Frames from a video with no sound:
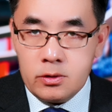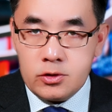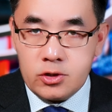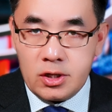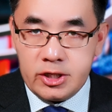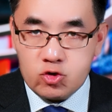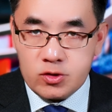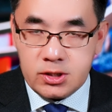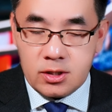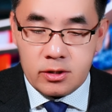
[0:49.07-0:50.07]
giờ lý xuân
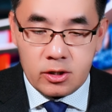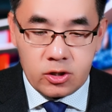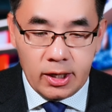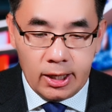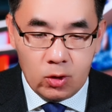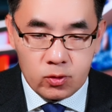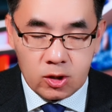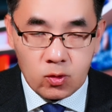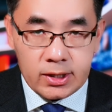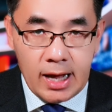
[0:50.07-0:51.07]
gì nó giờ chẳng ghi lũ cho
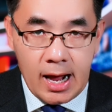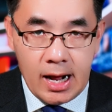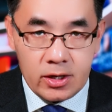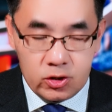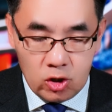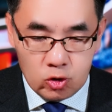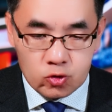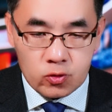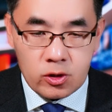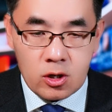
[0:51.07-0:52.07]
tôi tha nhớ đồ
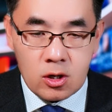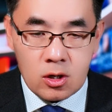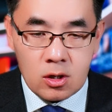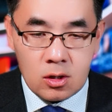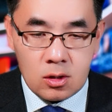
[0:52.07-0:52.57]
rồi nó